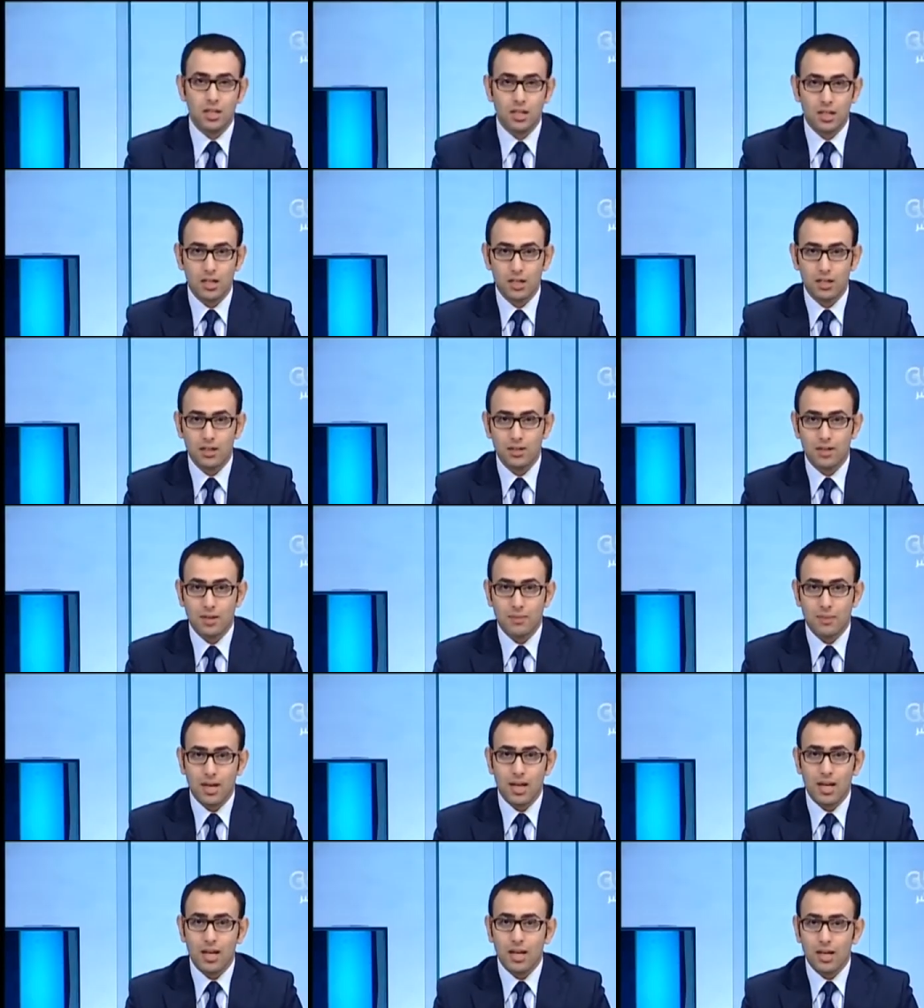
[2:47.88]

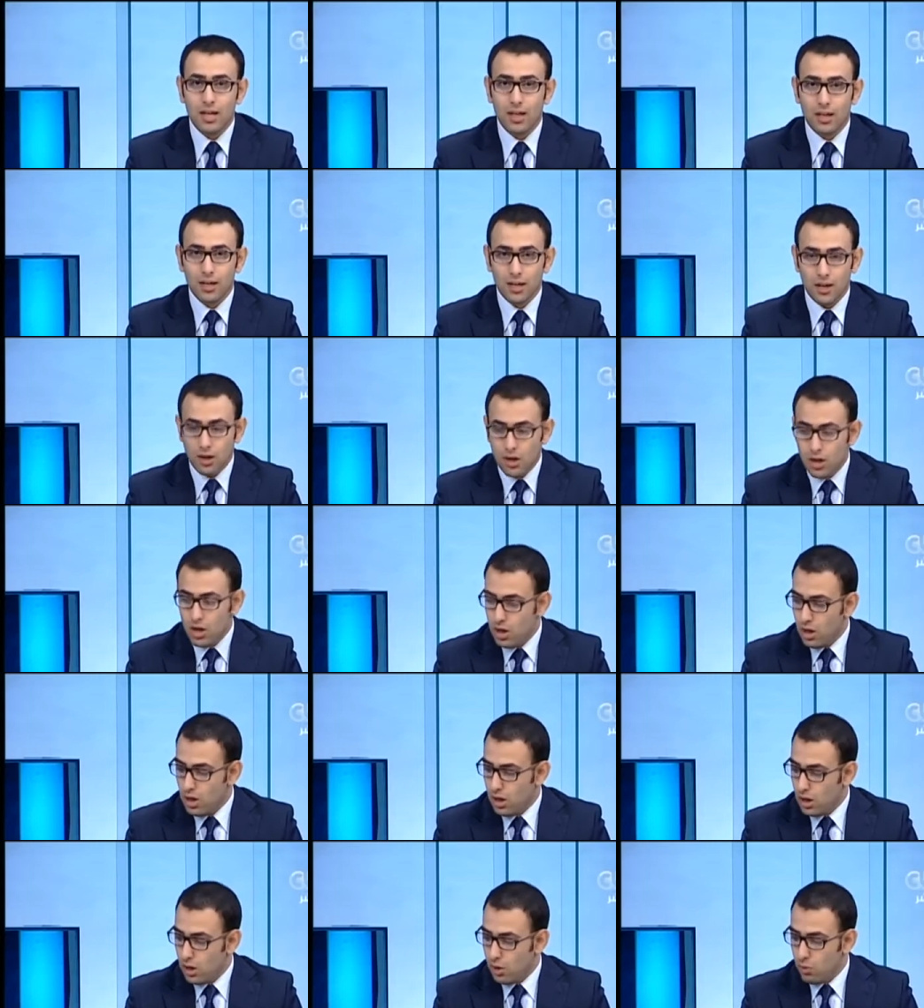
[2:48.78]
الزمالك
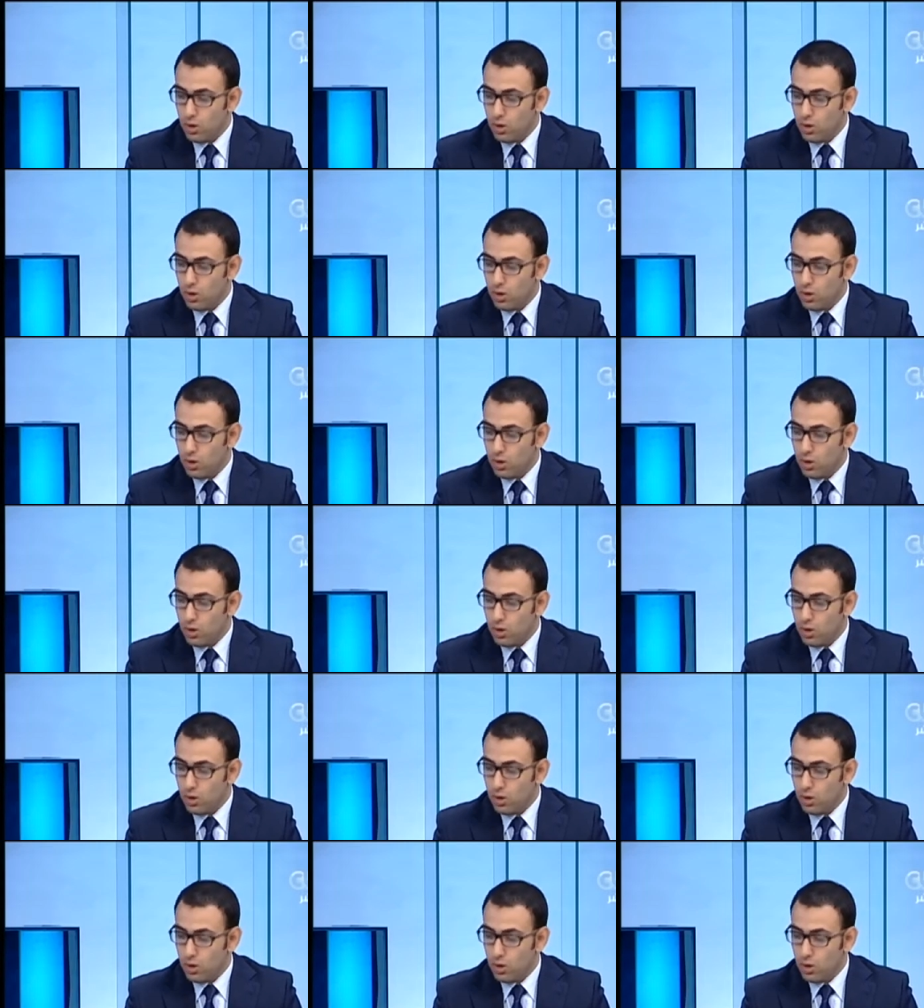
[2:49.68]
آه،